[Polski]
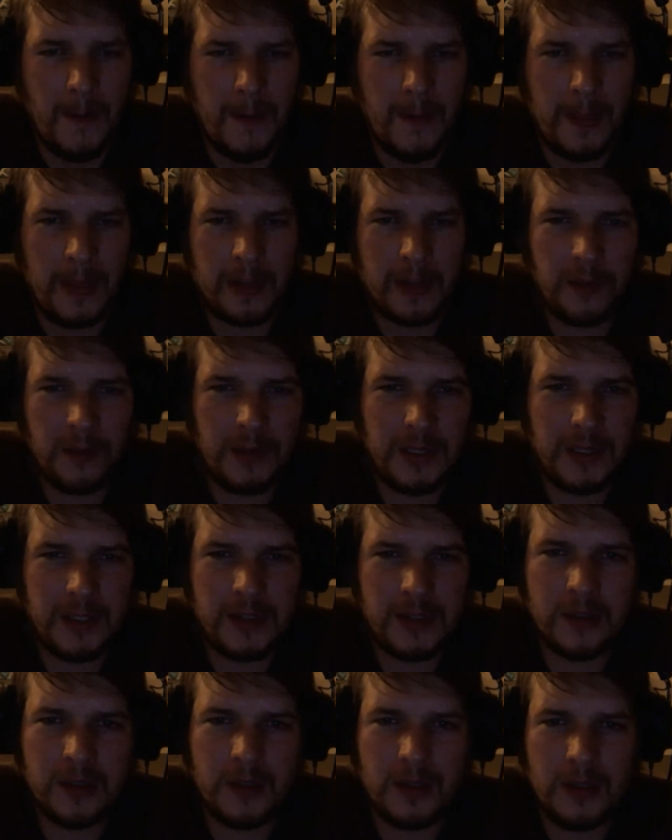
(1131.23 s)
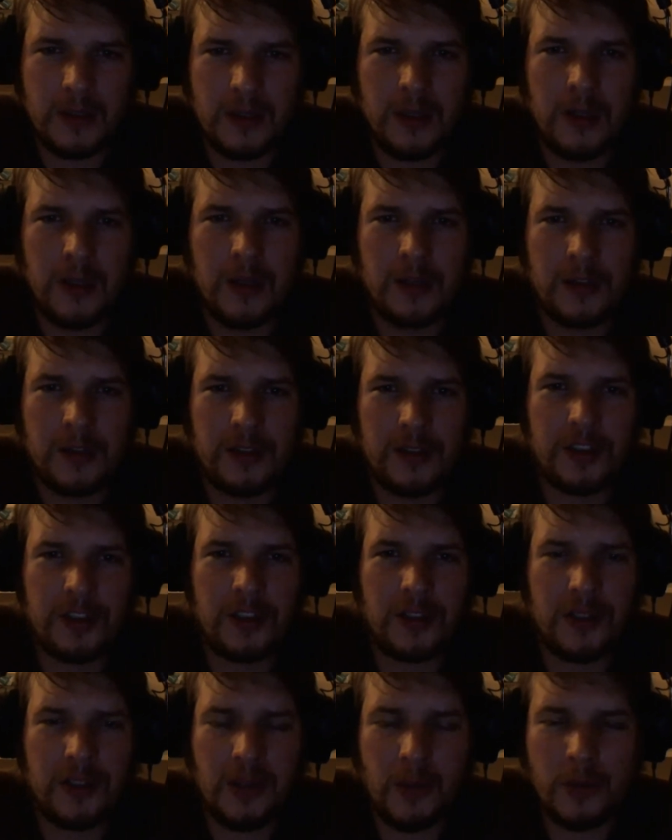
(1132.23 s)
Natomiast e, chcę się
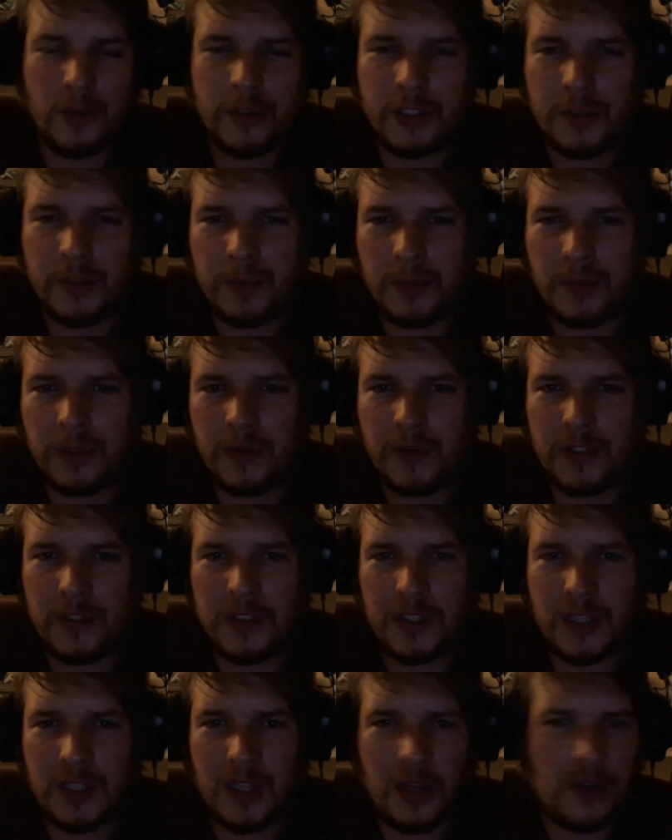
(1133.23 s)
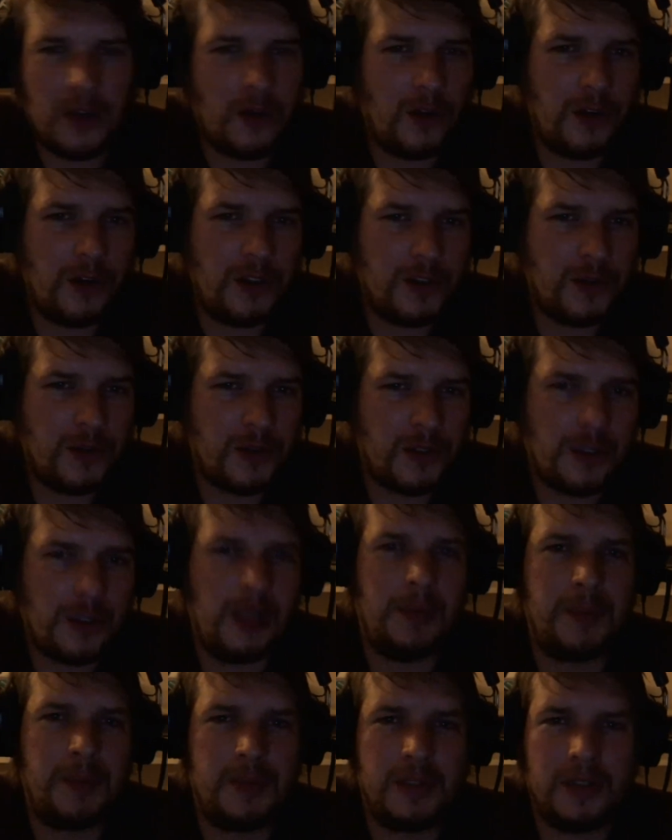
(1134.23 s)
tego nauczyć, ponieważ taki alkohol jest dużo
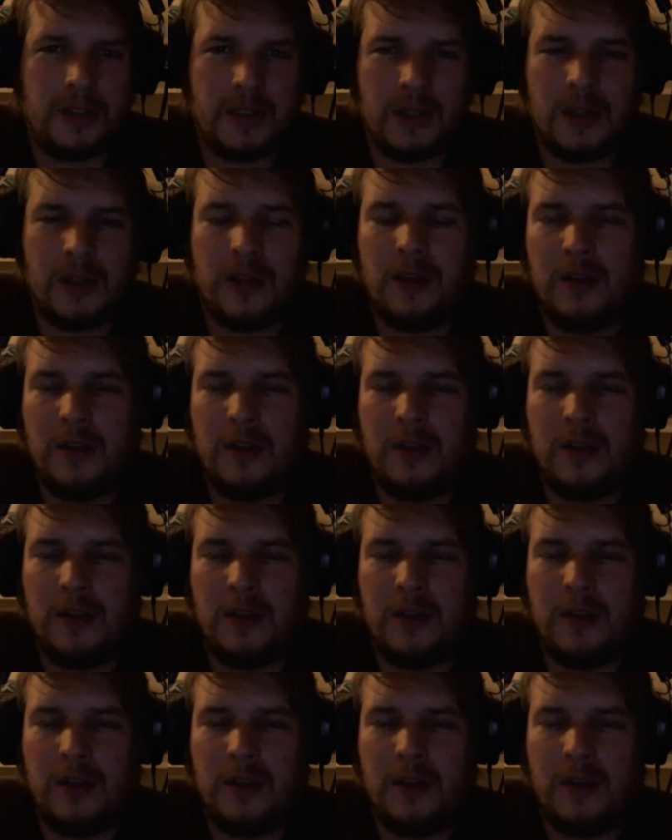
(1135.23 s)
lepszy, tak?